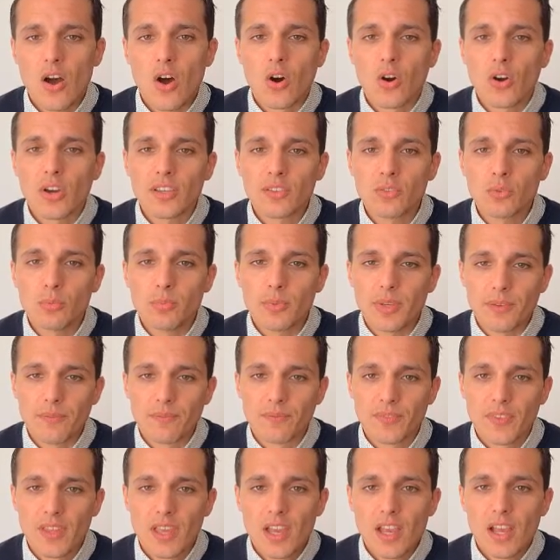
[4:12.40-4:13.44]
En résumé,
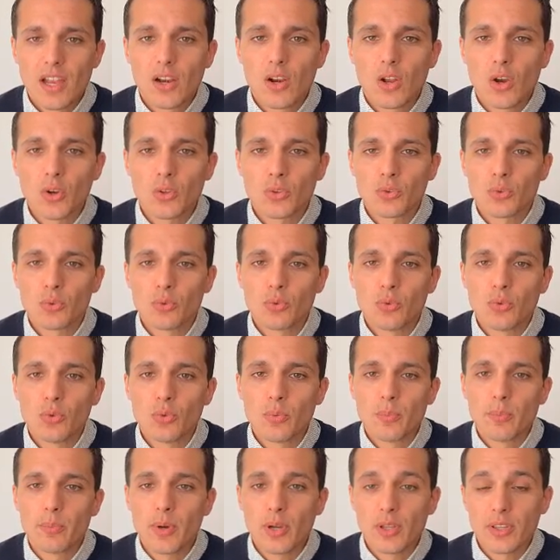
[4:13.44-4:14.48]

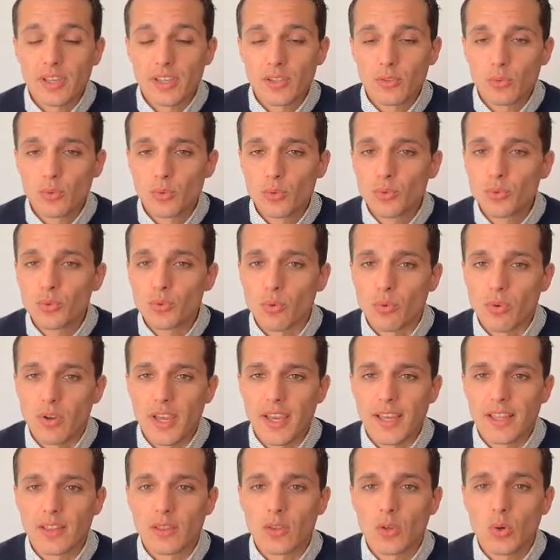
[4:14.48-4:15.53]
lorsqu'une bonne résolution
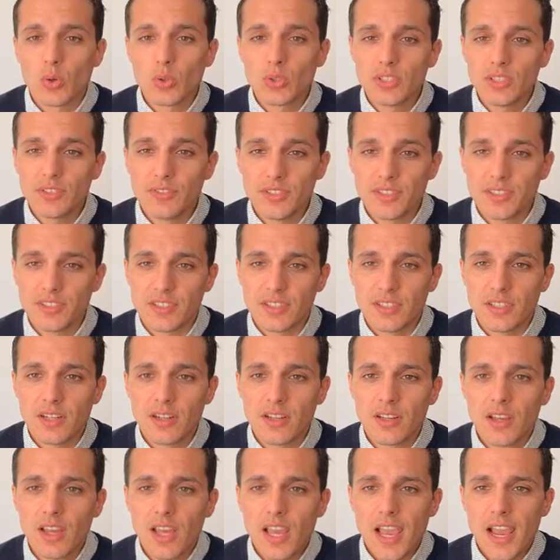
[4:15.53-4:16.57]
est trop
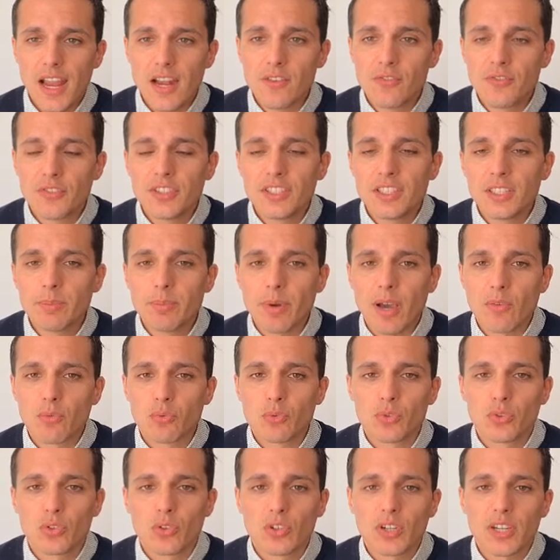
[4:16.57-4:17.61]
difficile, elle finit par
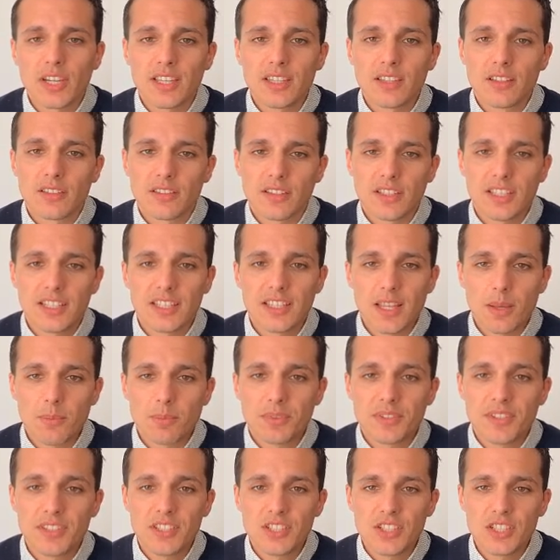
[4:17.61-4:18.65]
vous ancrer dans un état
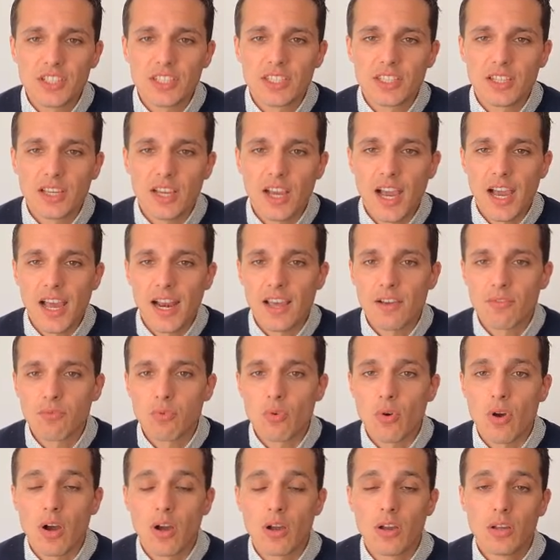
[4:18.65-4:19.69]
psychique à la
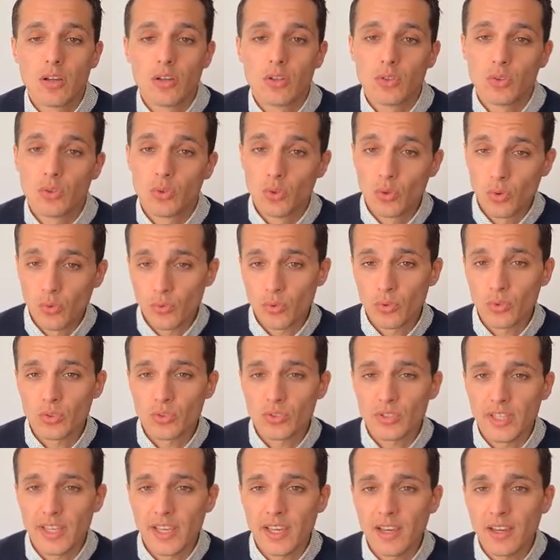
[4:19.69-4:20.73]
fois non
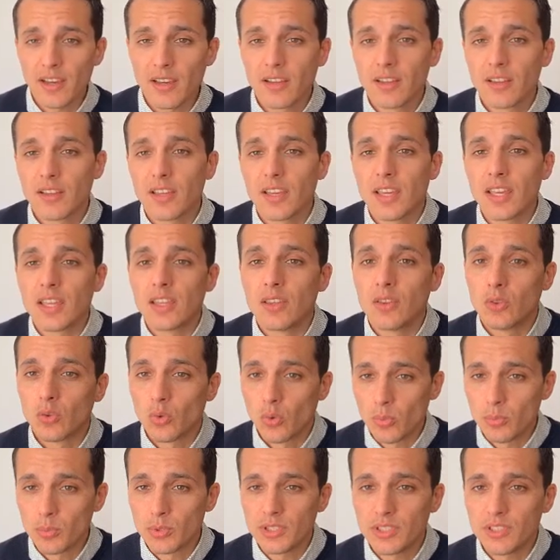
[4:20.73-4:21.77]
volontaire et
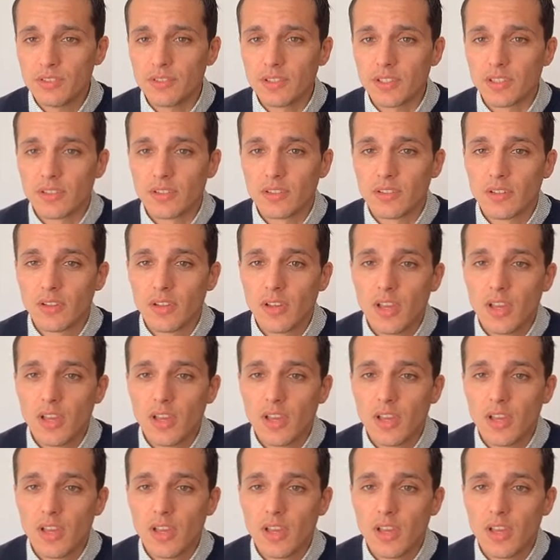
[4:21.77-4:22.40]
non motivé.